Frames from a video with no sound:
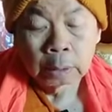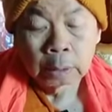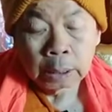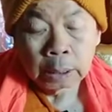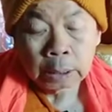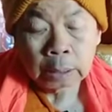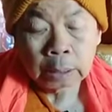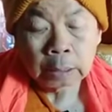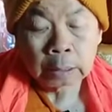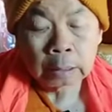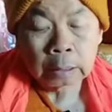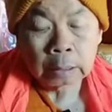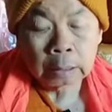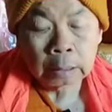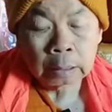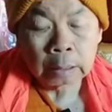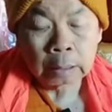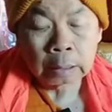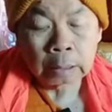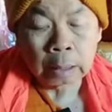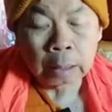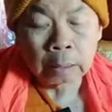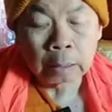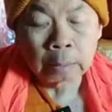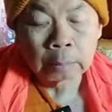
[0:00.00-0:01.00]
นิ
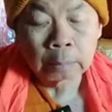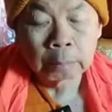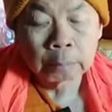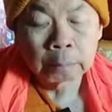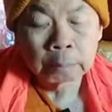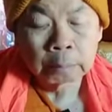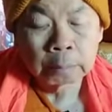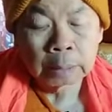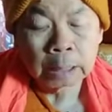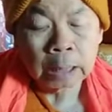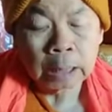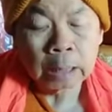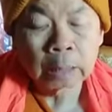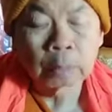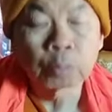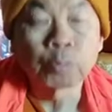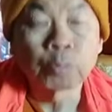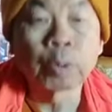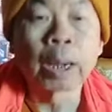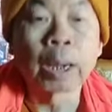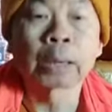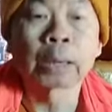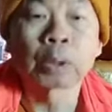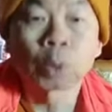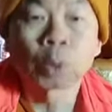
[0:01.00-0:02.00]
ขมณ
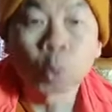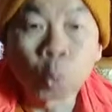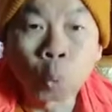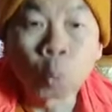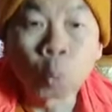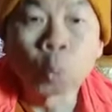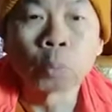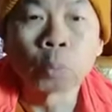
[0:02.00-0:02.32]
วาโต